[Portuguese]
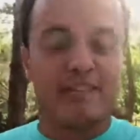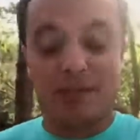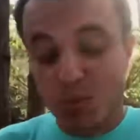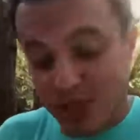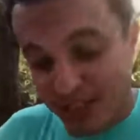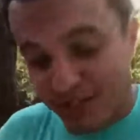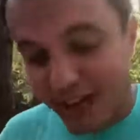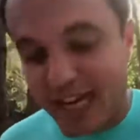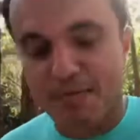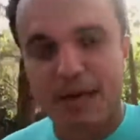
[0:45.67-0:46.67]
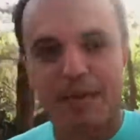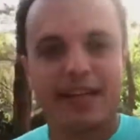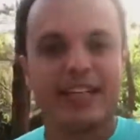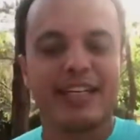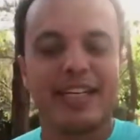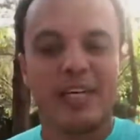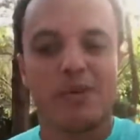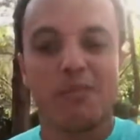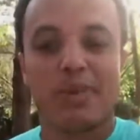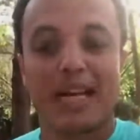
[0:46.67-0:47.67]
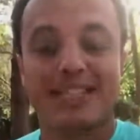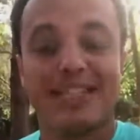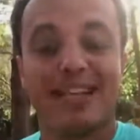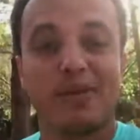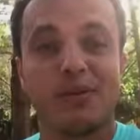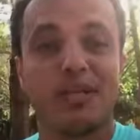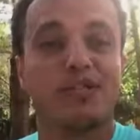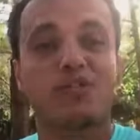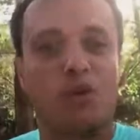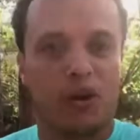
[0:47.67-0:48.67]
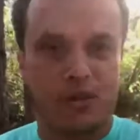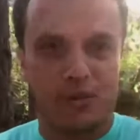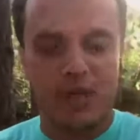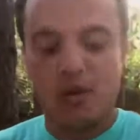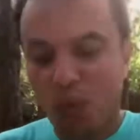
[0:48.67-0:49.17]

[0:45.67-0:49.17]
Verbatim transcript: Vamos levar para Berlim um brasileiro histórico,